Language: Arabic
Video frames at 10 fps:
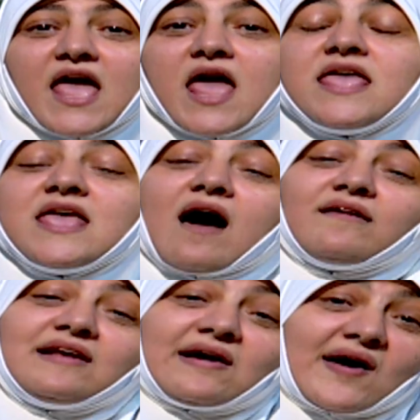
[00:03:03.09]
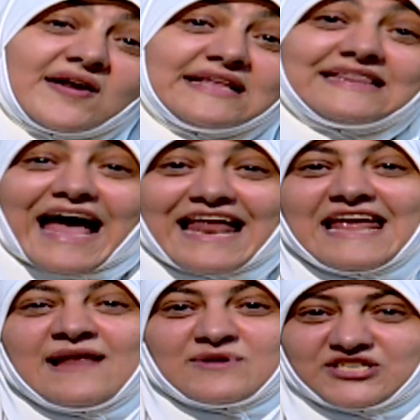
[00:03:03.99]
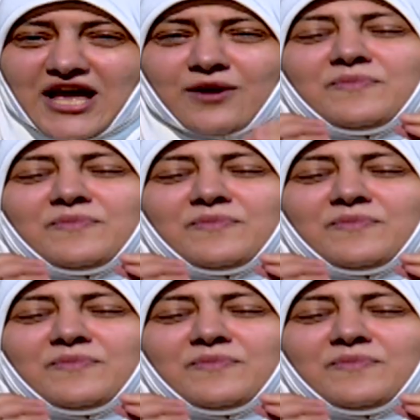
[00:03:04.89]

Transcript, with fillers: هي انكرت عليه المشاعر